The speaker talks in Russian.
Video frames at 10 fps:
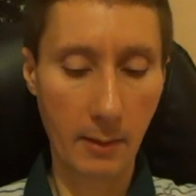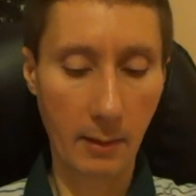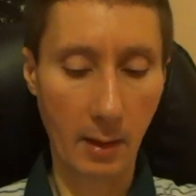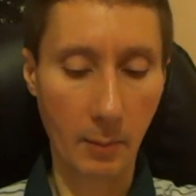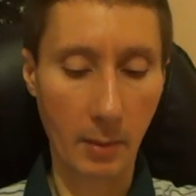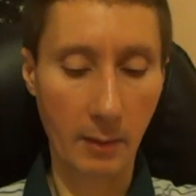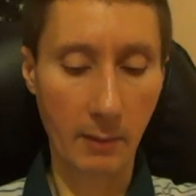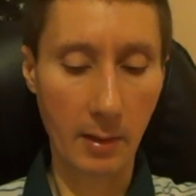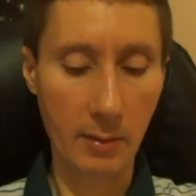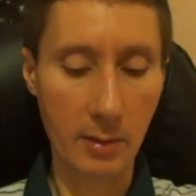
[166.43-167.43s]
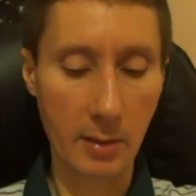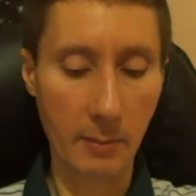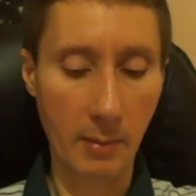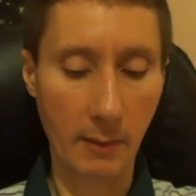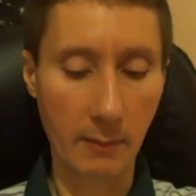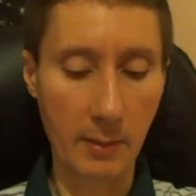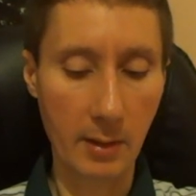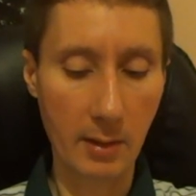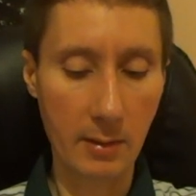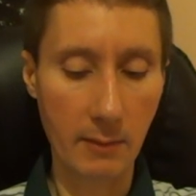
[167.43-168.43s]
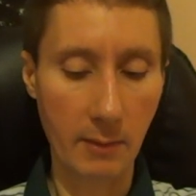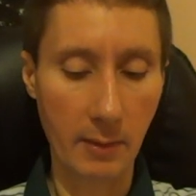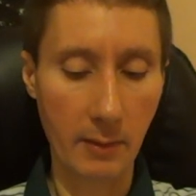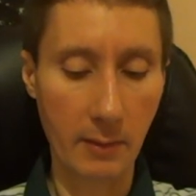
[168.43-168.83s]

Как проявляют себя в действии?